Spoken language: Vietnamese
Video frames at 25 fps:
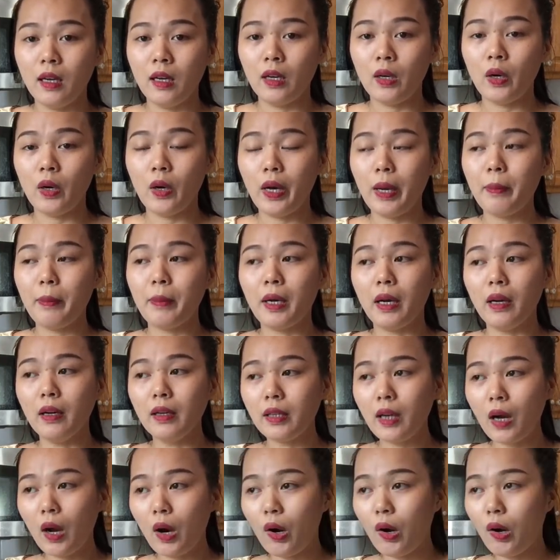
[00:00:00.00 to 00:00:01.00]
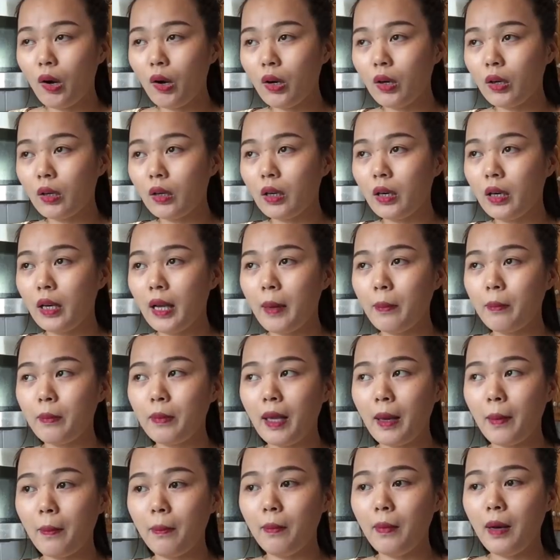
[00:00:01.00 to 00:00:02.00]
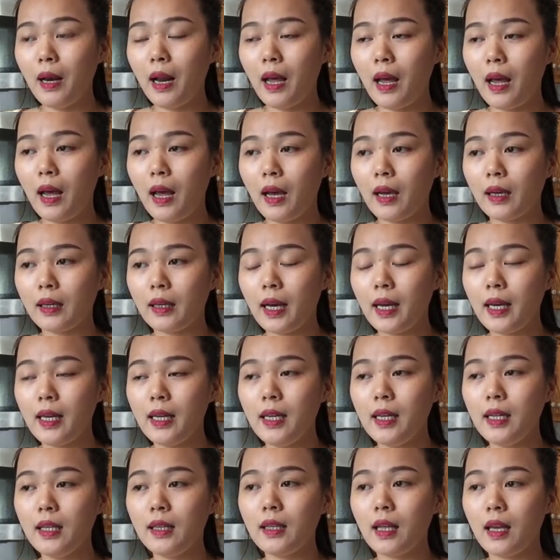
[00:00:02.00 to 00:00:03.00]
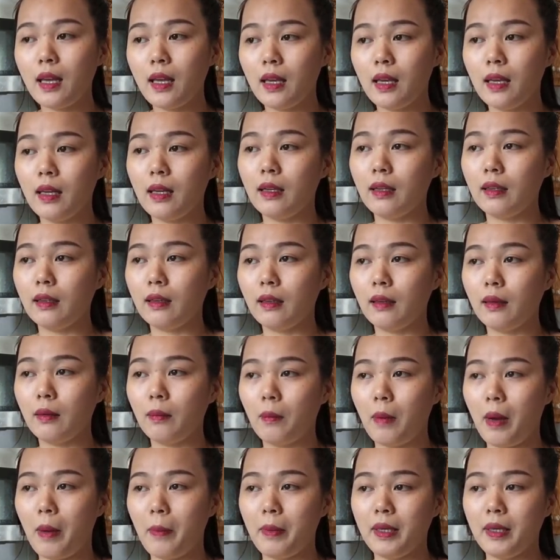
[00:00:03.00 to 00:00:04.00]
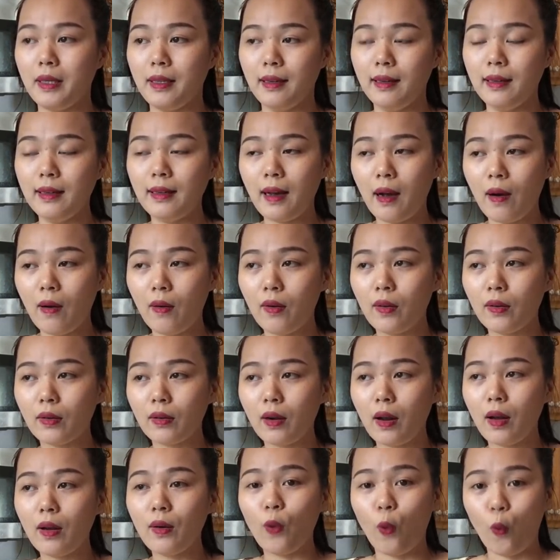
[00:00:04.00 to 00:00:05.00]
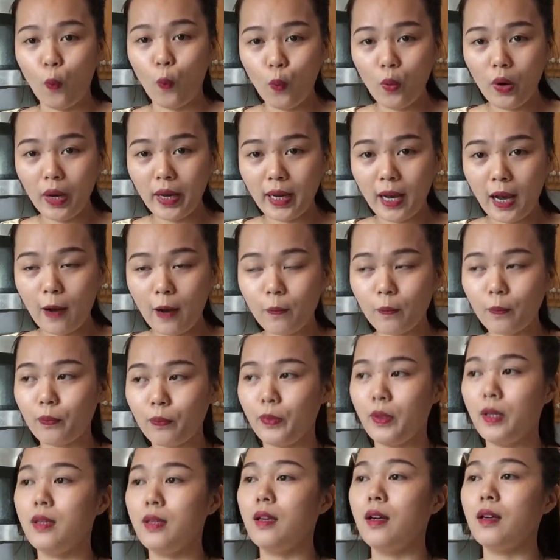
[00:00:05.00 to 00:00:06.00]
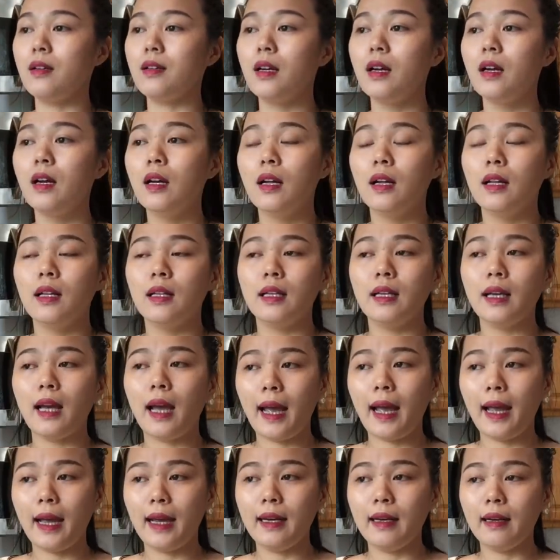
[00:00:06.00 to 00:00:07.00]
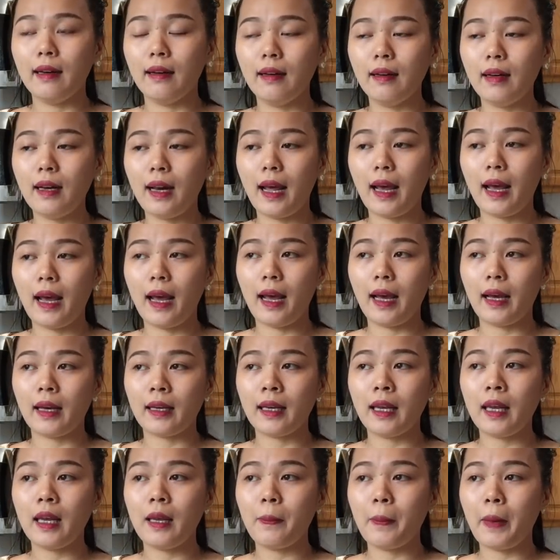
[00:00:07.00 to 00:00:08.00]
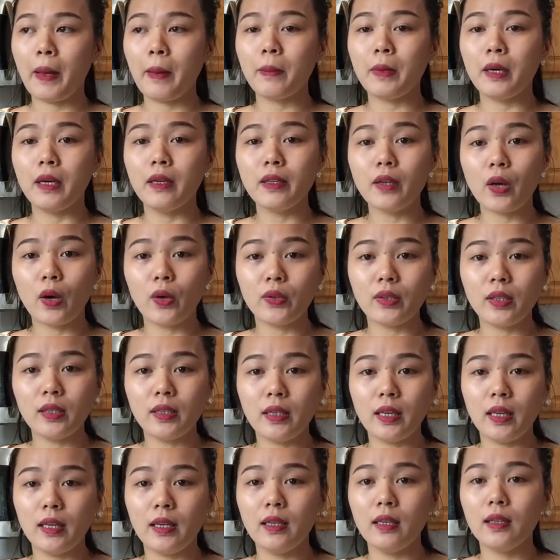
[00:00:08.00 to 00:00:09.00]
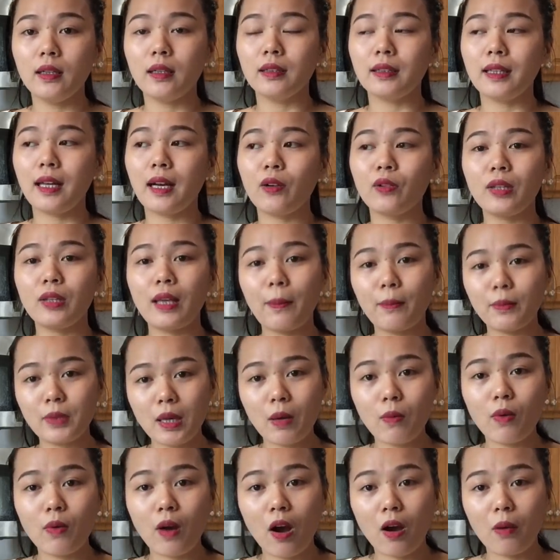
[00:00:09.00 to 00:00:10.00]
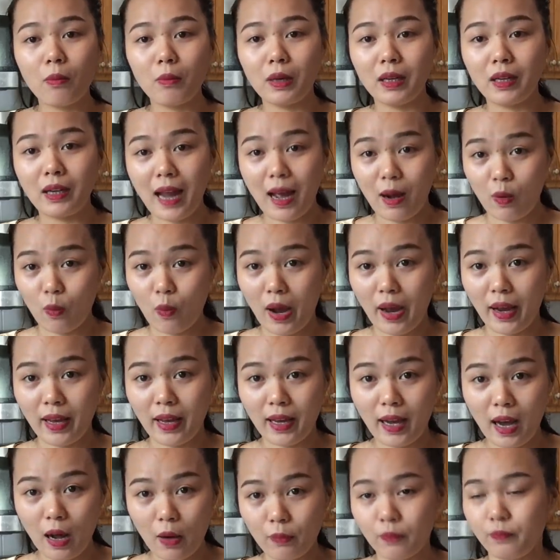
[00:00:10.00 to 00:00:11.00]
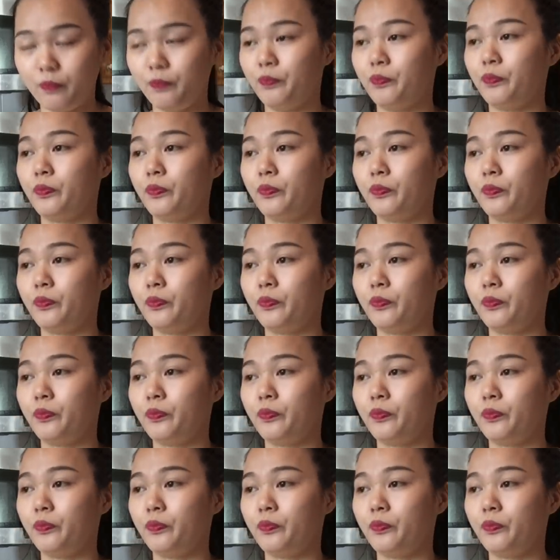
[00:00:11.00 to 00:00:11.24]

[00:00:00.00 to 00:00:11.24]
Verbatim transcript: rồi em gửi con, rồi em nhắm là cái tiền mà mình gửi con nó đủ hay không? Thứ nhất. Thứ hai nữa là khi mà em gửi con như vậy, người ta có chăm sóc con mình đàng hoàng hay không?